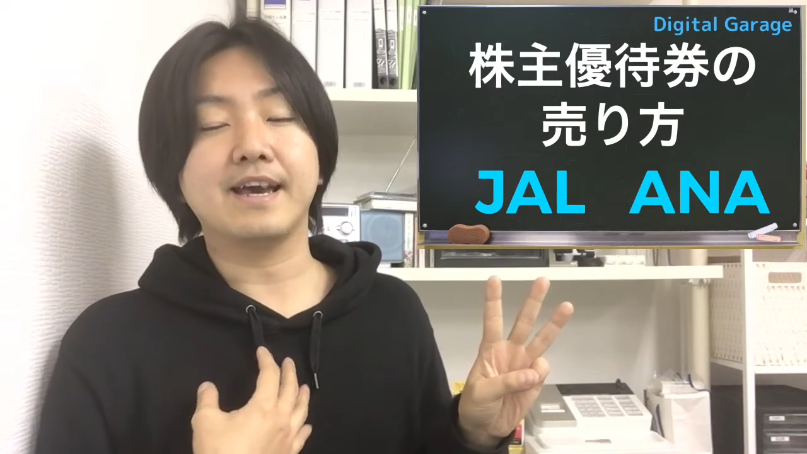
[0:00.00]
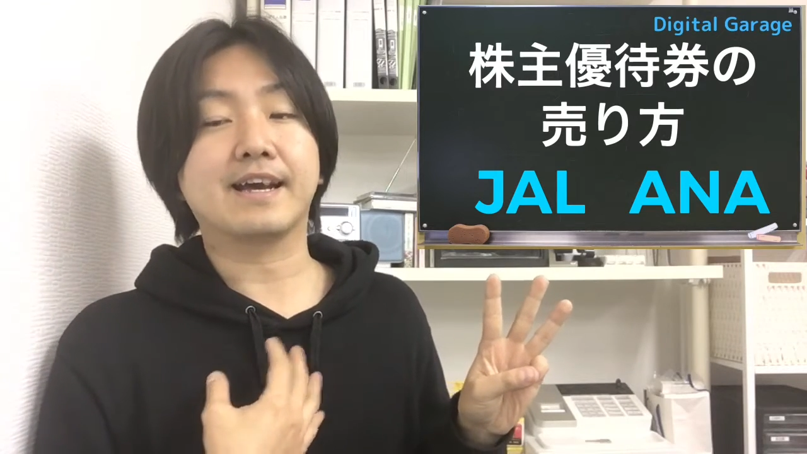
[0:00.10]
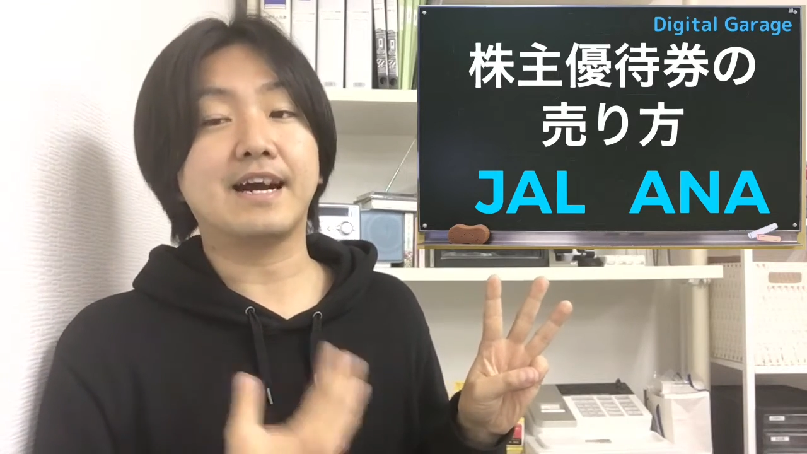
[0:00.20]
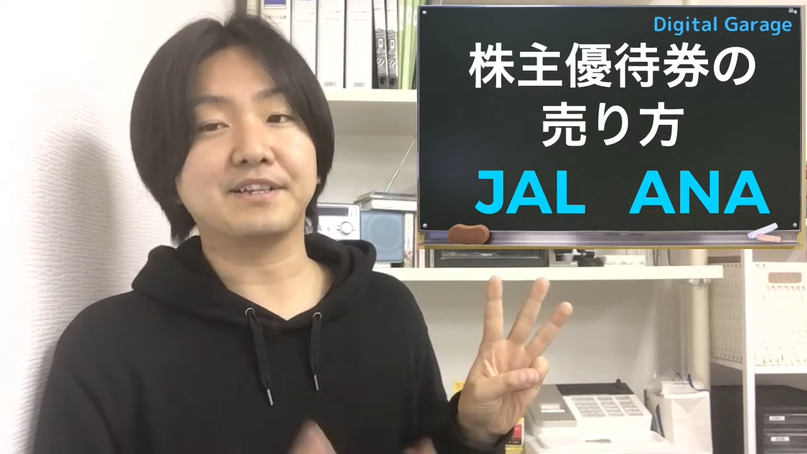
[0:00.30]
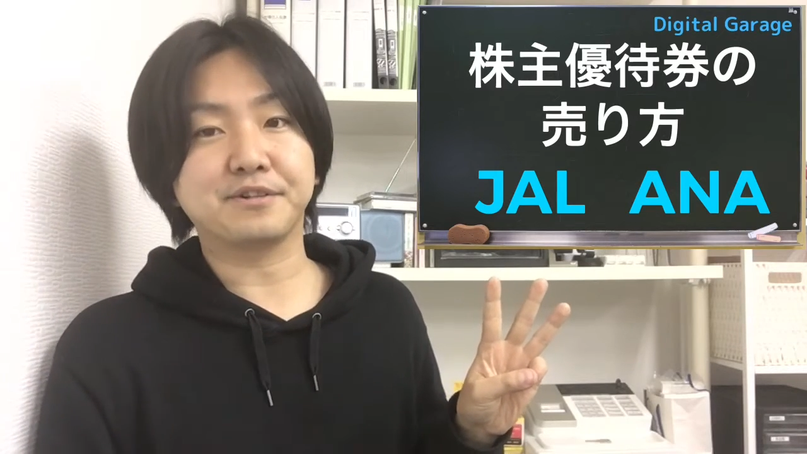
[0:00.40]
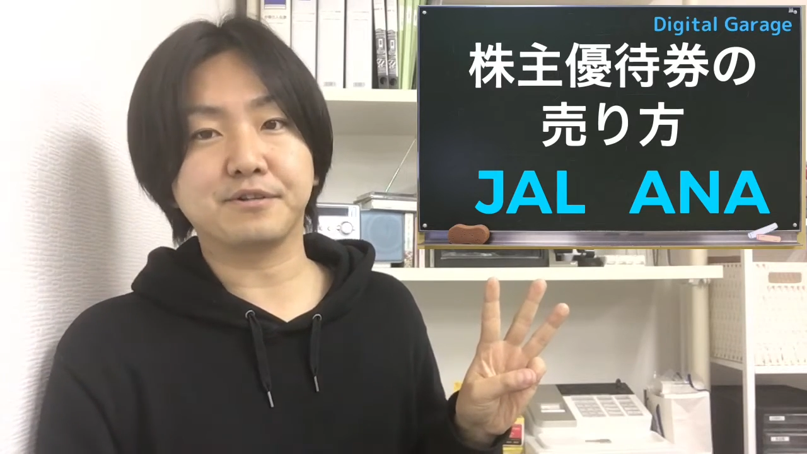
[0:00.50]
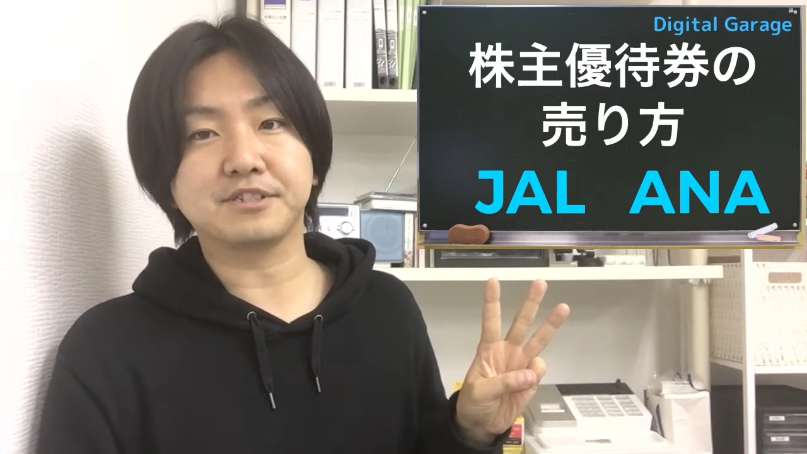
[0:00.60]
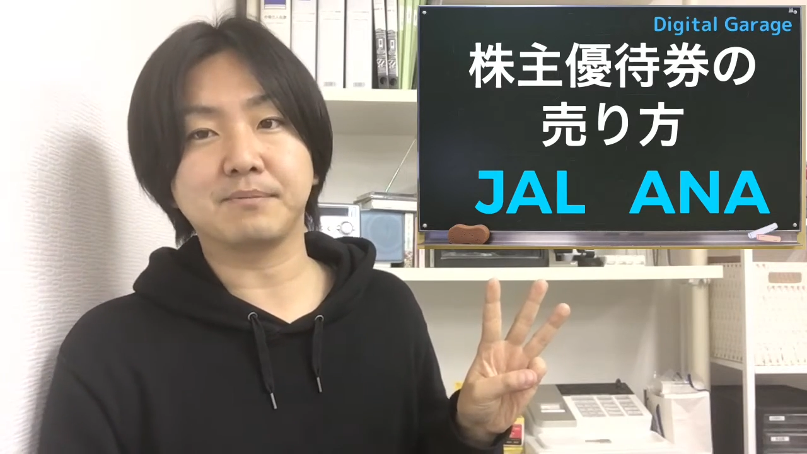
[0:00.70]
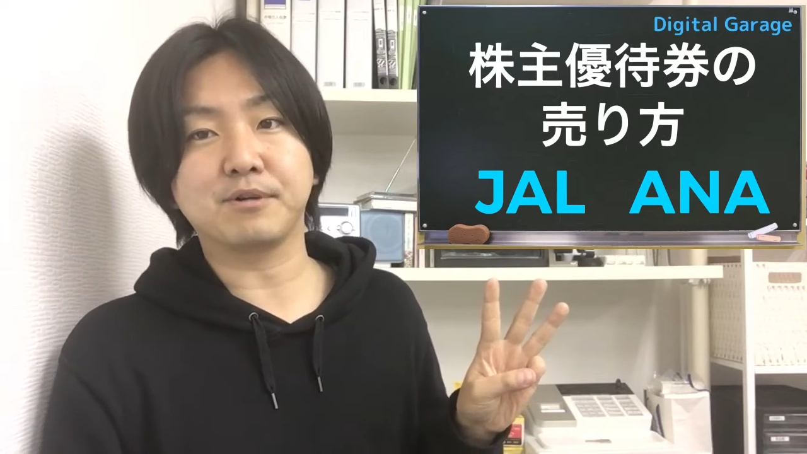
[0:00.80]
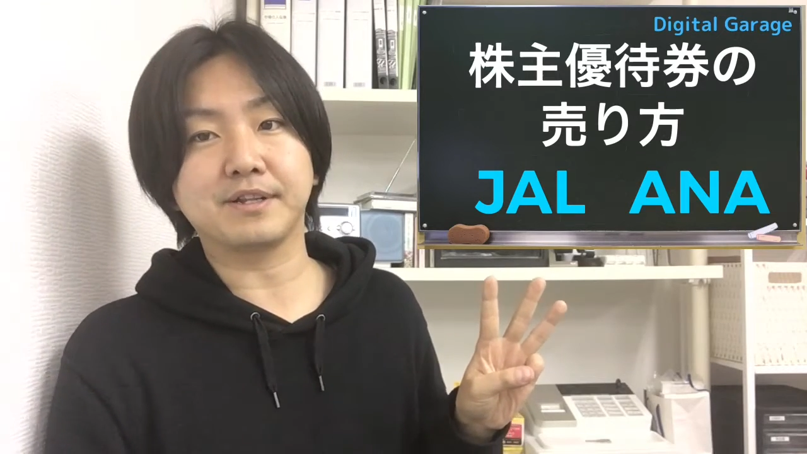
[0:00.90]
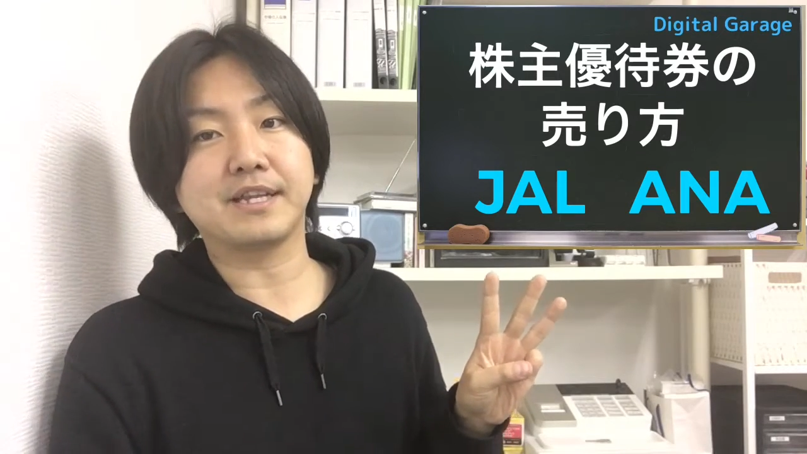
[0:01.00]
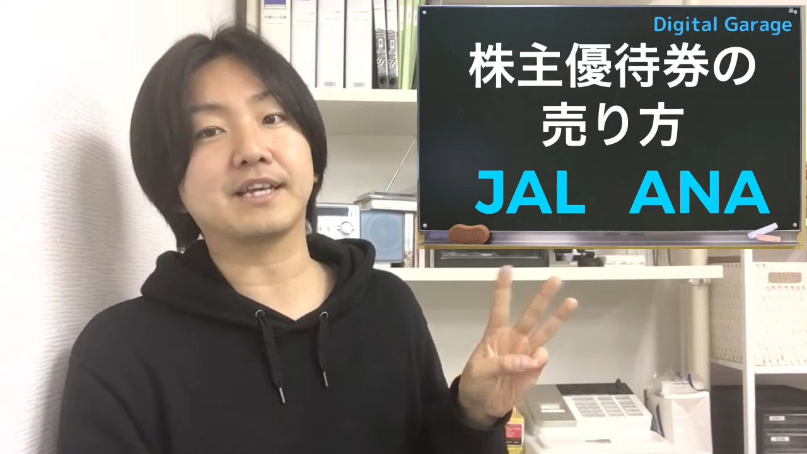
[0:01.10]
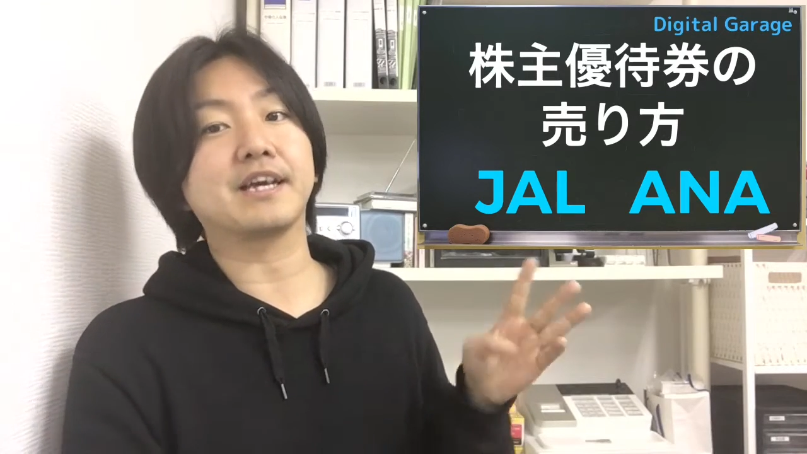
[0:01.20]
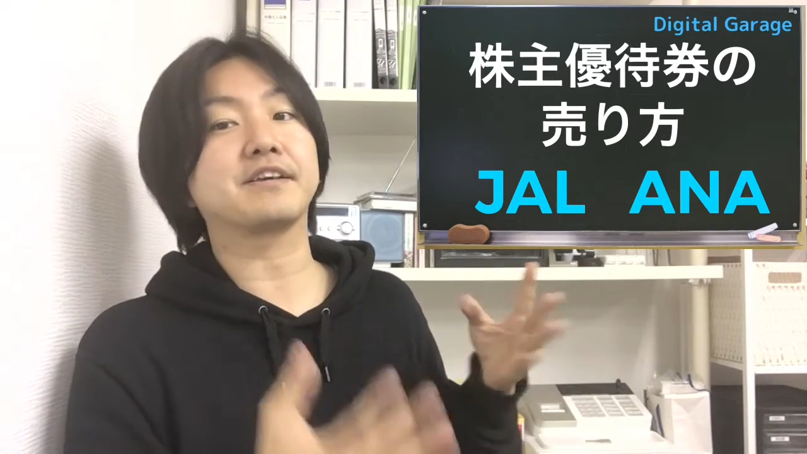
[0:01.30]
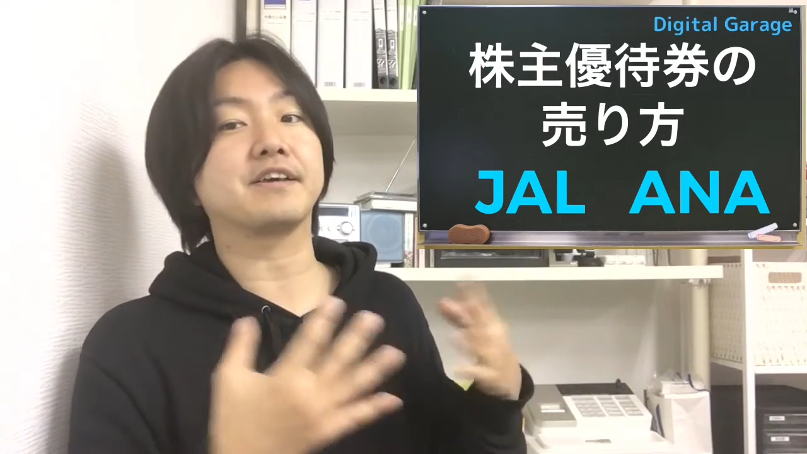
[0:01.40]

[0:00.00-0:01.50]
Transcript: え買い取りをしてもらって現